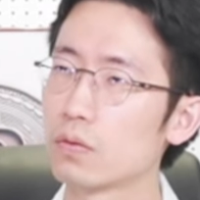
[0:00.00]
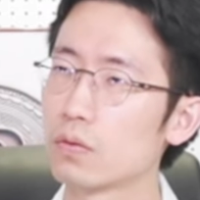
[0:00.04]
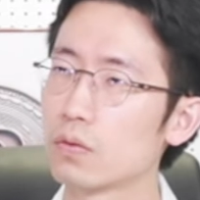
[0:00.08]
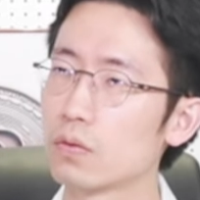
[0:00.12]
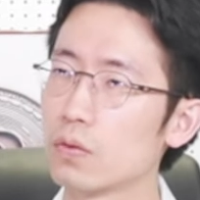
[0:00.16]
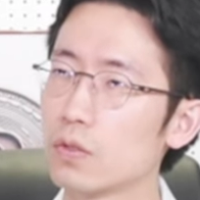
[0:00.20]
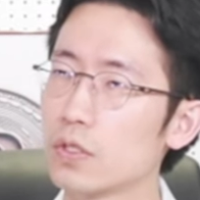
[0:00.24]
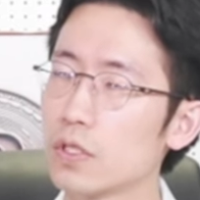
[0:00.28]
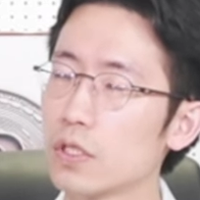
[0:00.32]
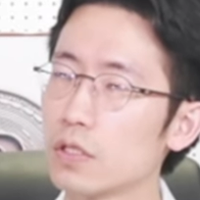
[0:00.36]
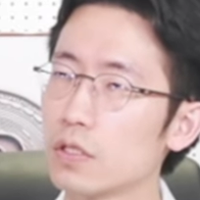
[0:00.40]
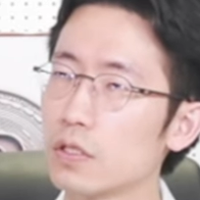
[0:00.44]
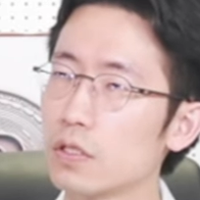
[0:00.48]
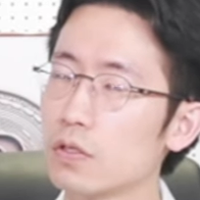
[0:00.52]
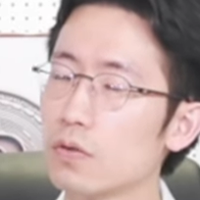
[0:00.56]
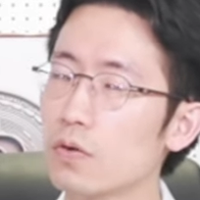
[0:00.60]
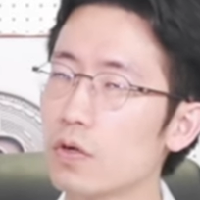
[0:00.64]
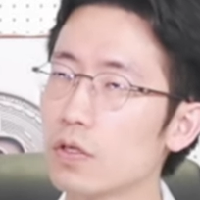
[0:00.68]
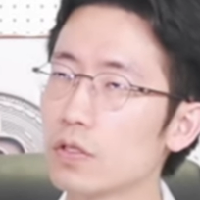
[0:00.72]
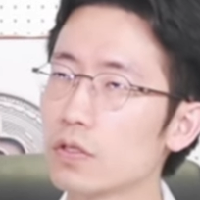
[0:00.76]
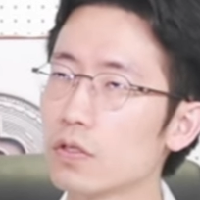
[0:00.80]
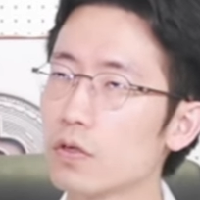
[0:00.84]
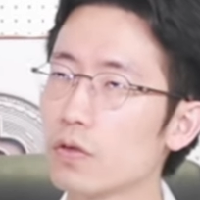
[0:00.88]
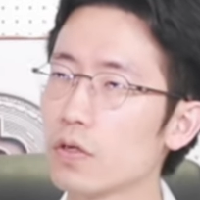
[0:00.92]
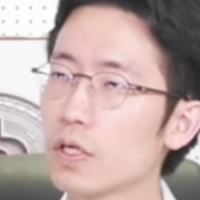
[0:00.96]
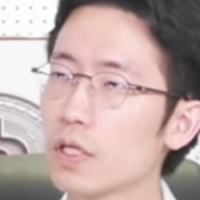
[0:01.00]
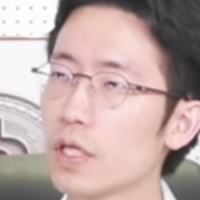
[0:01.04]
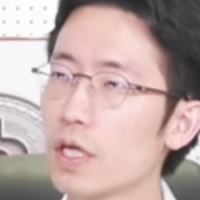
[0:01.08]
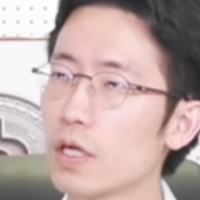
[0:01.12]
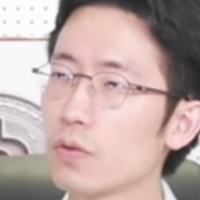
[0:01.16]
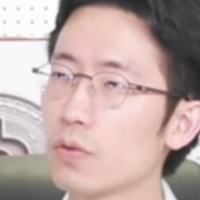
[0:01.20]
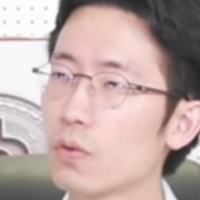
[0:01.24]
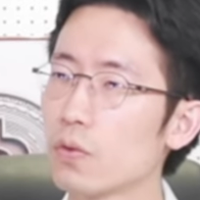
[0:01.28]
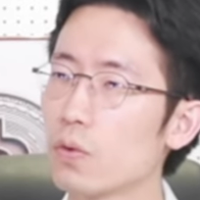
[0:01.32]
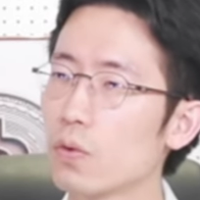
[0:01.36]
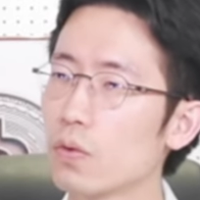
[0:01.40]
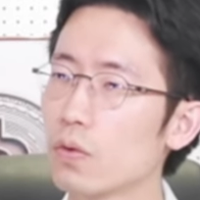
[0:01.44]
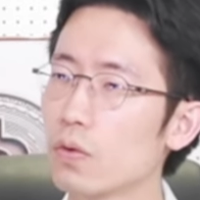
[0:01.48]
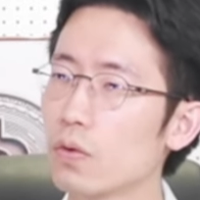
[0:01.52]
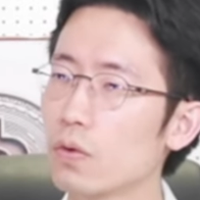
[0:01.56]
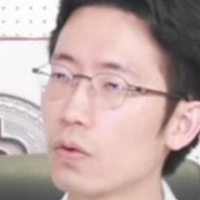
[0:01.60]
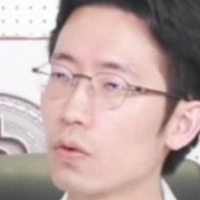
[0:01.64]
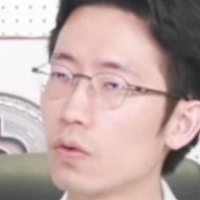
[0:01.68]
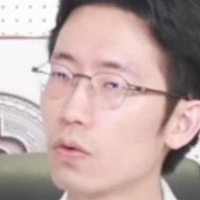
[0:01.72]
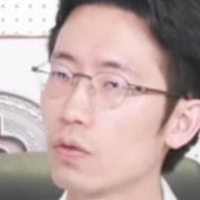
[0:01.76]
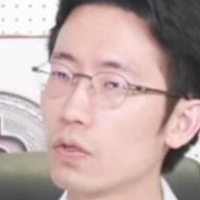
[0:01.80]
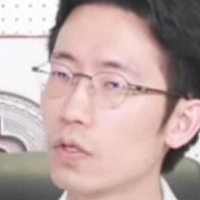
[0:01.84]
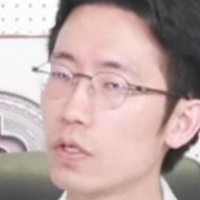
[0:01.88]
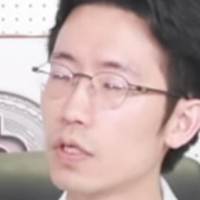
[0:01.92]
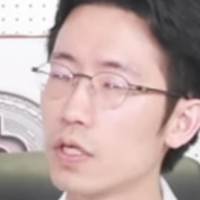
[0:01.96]
또 이제 증권성이나 이런
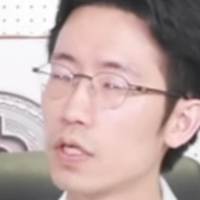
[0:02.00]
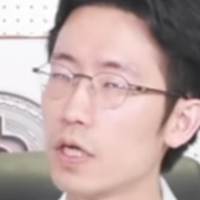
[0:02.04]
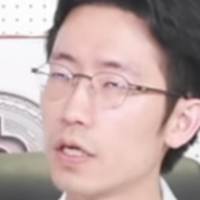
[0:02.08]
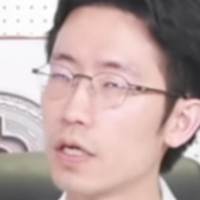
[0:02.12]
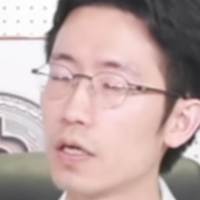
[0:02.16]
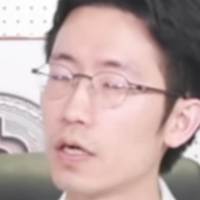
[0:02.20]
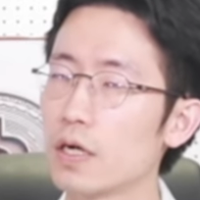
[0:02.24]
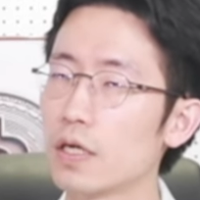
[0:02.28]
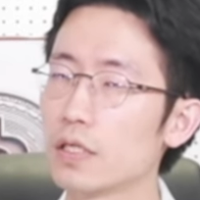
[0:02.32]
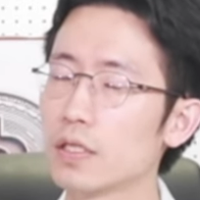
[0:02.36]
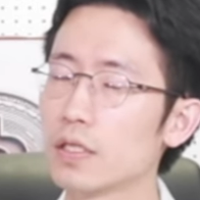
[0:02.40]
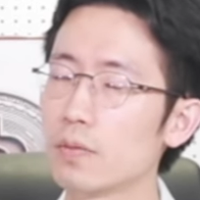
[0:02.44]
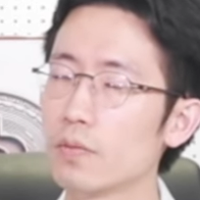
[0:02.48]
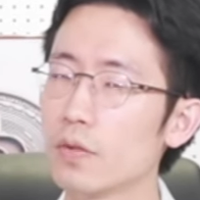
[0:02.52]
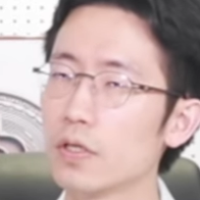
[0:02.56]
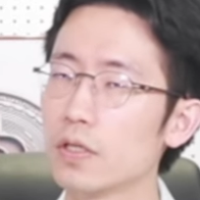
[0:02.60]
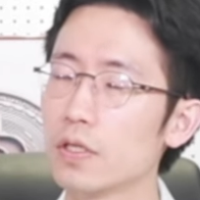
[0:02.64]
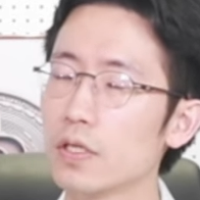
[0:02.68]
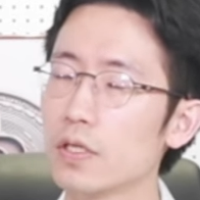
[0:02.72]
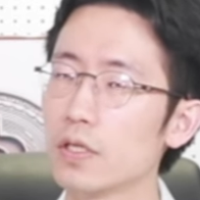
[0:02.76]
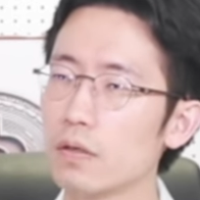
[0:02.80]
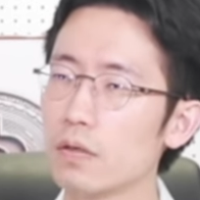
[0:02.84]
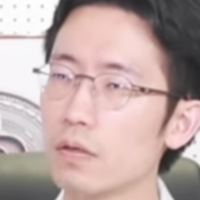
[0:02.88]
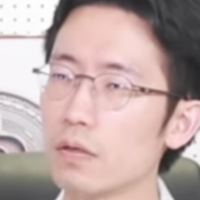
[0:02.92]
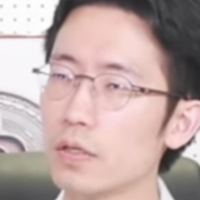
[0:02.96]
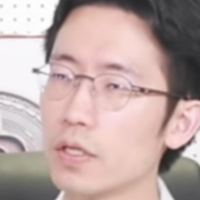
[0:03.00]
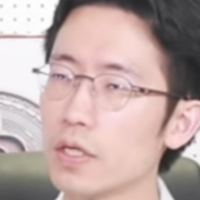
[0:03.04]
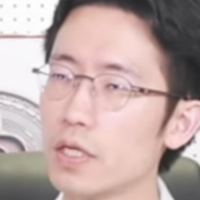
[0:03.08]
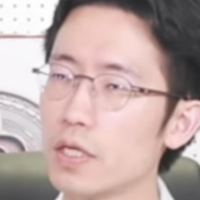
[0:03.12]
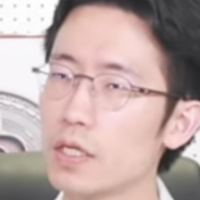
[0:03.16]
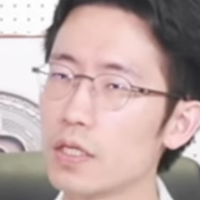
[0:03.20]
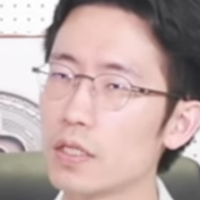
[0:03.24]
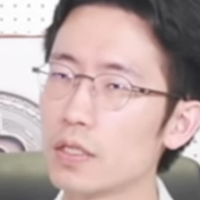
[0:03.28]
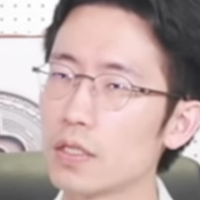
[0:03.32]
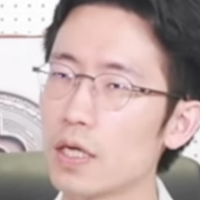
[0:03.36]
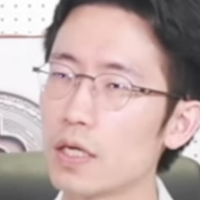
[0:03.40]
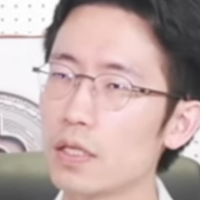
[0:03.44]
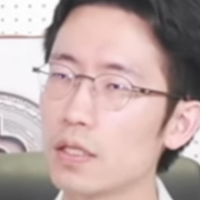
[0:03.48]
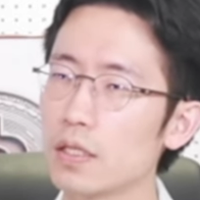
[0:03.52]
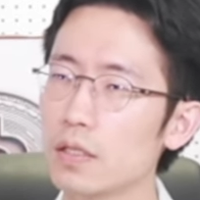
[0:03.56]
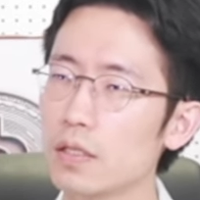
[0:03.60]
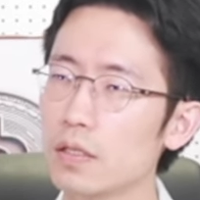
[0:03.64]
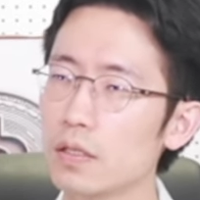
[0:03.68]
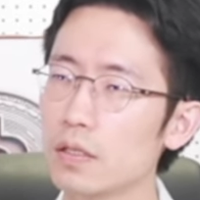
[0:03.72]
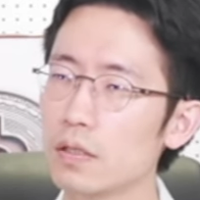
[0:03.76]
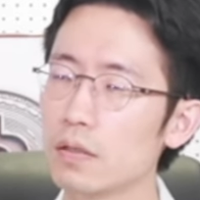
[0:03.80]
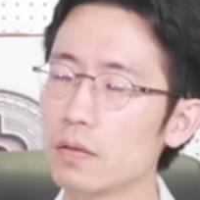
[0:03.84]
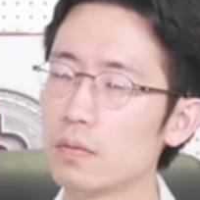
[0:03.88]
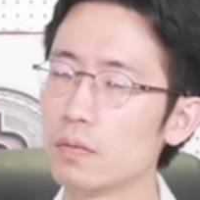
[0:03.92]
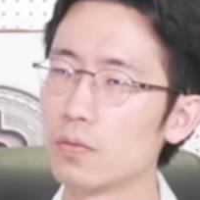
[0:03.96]
거를 얘기를 하자면은
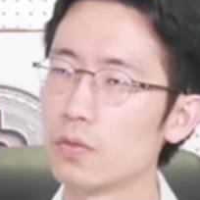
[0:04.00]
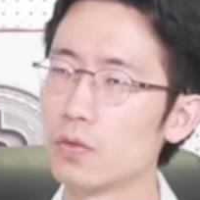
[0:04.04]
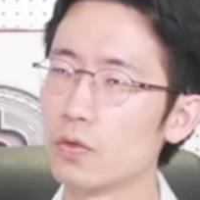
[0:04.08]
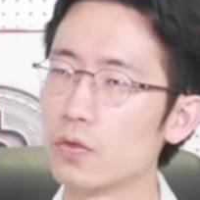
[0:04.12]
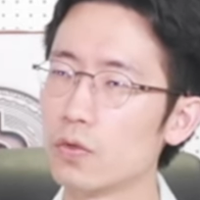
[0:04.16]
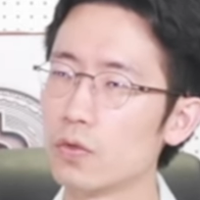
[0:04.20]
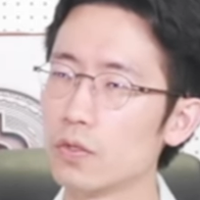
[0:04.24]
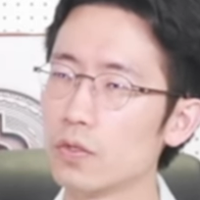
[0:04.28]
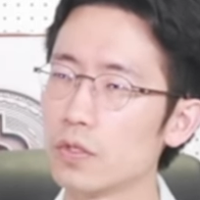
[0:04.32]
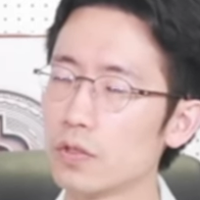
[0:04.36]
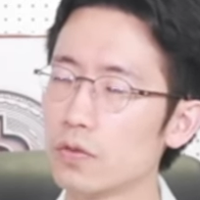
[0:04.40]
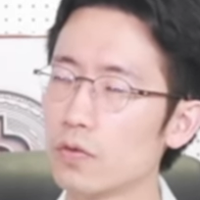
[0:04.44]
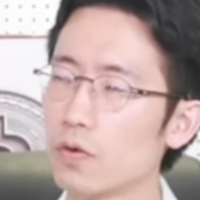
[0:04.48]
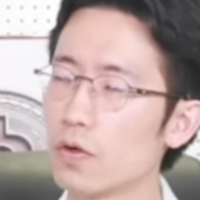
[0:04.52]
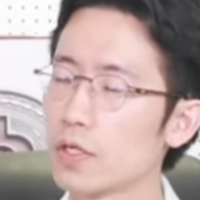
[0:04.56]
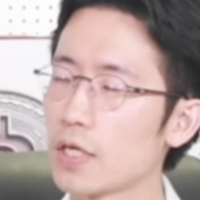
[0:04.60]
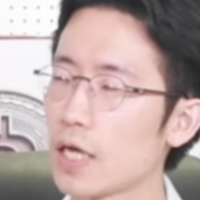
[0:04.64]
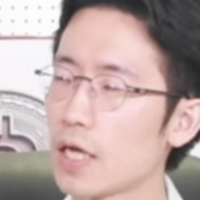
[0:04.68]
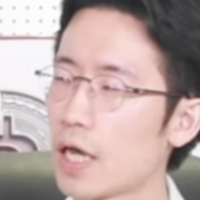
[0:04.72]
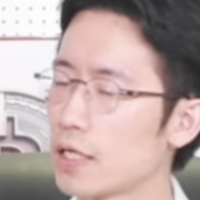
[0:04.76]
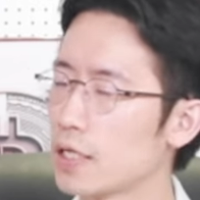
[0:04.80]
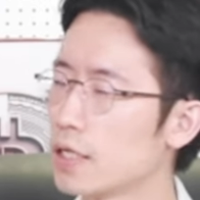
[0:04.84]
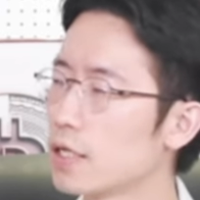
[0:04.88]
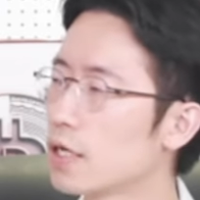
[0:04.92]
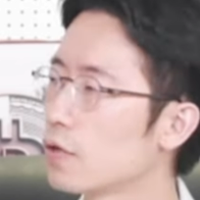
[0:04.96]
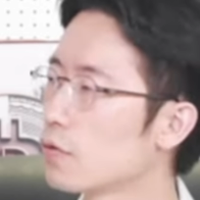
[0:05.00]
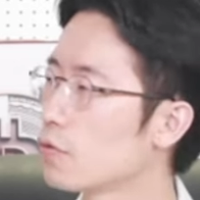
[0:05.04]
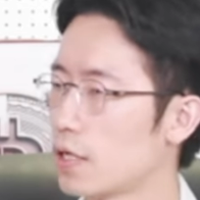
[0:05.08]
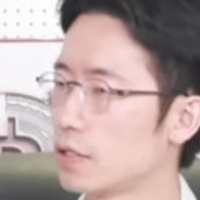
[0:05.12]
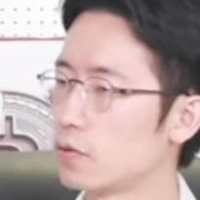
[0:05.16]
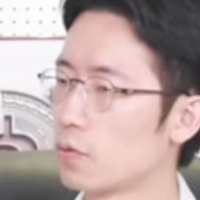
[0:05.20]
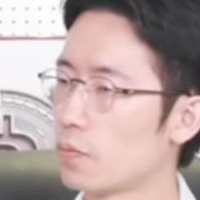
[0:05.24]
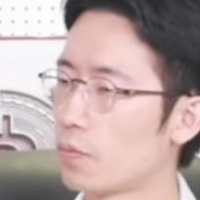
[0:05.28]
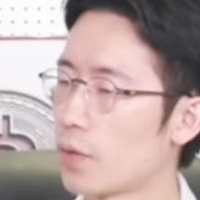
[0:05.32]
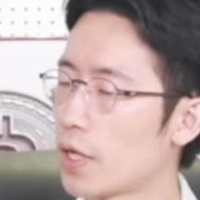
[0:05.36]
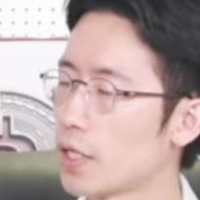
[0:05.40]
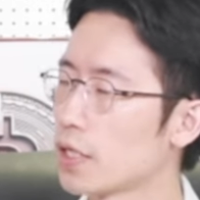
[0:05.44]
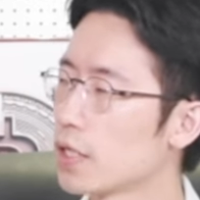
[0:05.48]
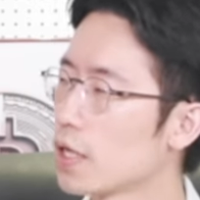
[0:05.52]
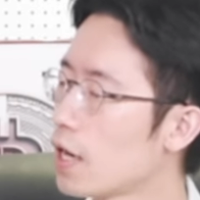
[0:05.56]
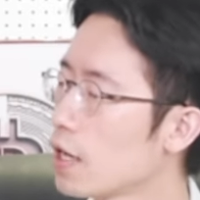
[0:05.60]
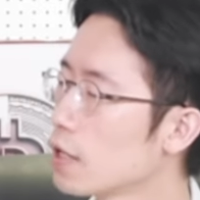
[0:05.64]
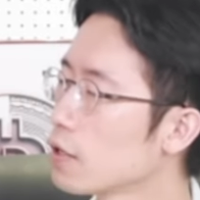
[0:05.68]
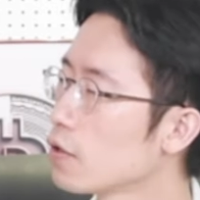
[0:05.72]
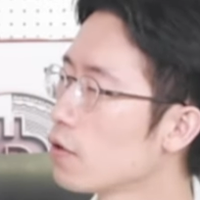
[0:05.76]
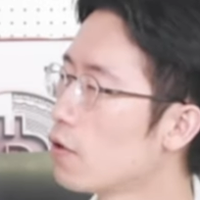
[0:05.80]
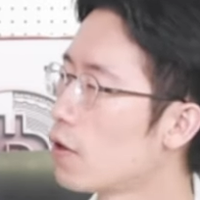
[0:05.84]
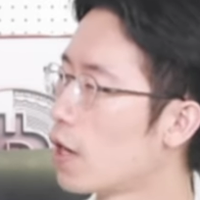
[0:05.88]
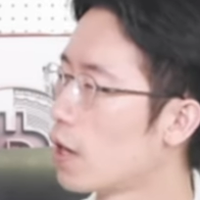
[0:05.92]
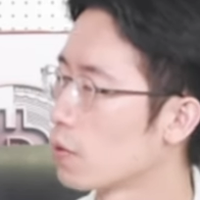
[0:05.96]
일단은 뭐 증권이 아니라고 이런 판단을
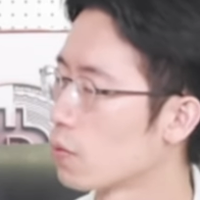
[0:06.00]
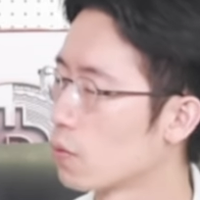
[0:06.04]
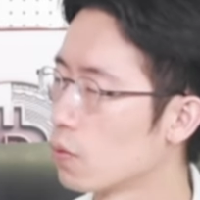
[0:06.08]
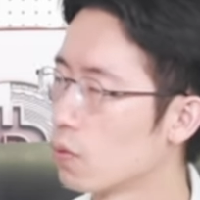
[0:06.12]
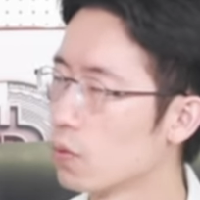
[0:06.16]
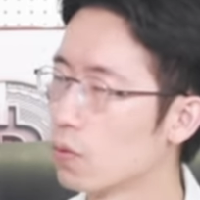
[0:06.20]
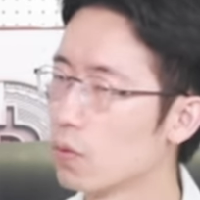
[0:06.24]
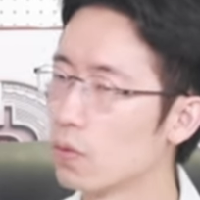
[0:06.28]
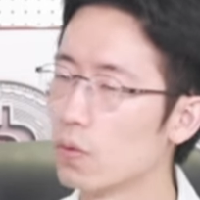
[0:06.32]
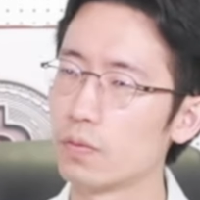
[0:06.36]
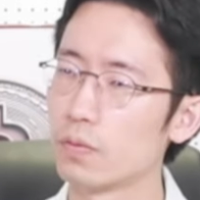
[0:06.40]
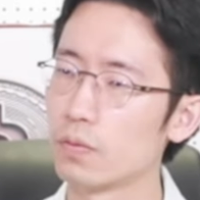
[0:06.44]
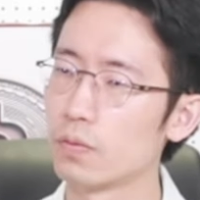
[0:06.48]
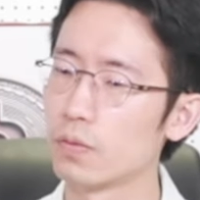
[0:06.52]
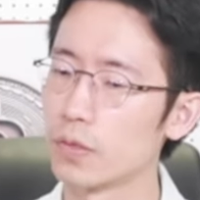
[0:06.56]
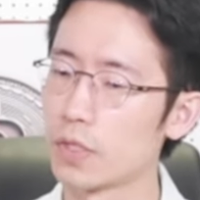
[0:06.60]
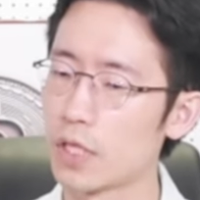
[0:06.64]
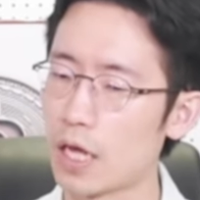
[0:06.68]
한 것 같고,